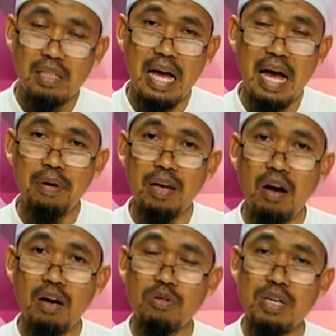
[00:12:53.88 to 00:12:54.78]
ท้าประล
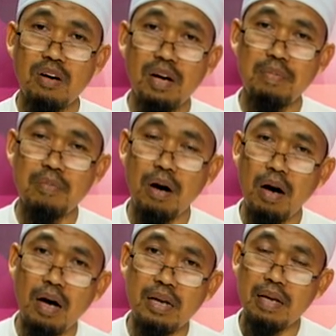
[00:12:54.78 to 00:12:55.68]
องรุ่นเดียวกันไม่พอ
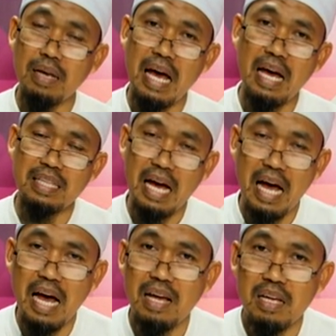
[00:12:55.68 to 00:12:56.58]
นะละท้า
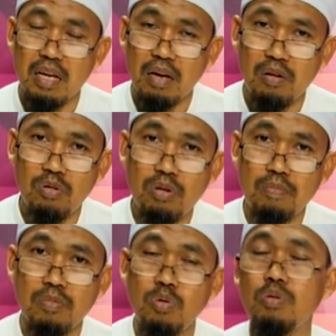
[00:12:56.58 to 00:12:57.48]
รุ่น
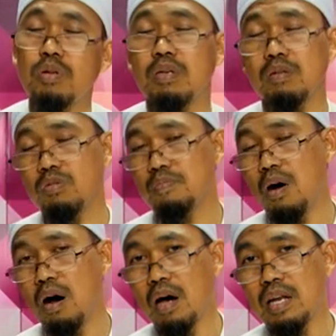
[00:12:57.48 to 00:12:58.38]
นู่นรุ่น
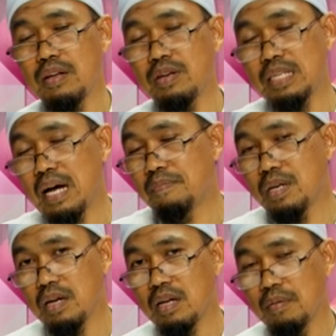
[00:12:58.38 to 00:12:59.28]
พ่อเลยด้วยซ้ำ
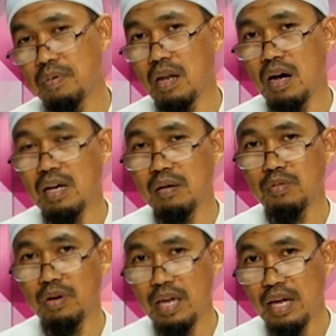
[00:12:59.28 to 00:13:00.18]
นะประลองกับ
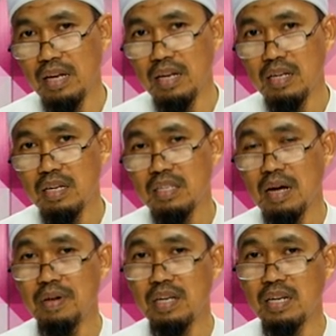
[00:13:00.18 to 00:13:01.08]
ตัวเองนะ
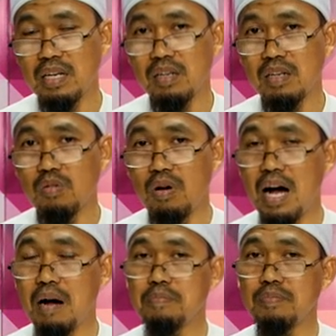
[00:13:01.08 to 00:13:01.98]
ทำให้เกิดค
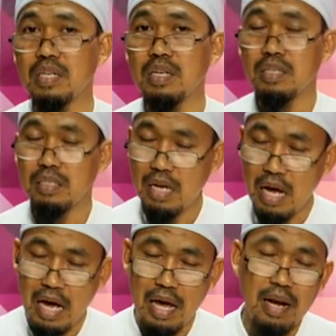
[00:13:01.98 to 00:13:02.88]
วามเสีย
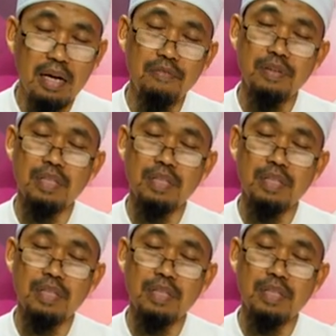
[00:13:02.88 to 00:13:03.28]
หายแล้วก็ฟิ